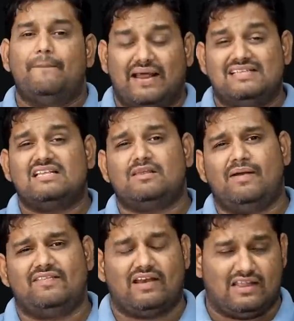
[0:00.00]
ప్రైస్ ఎంత
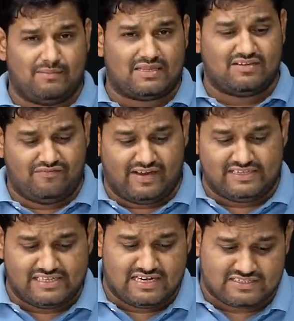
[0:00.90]
పెడతారనేది మాత్రం
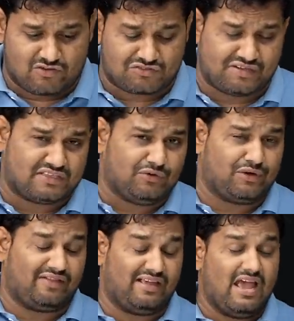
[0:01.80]
వెయిట్ చేయాల్సిన అవసరం అయితే
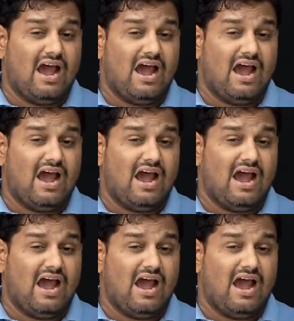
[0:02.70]
ఉంటుంది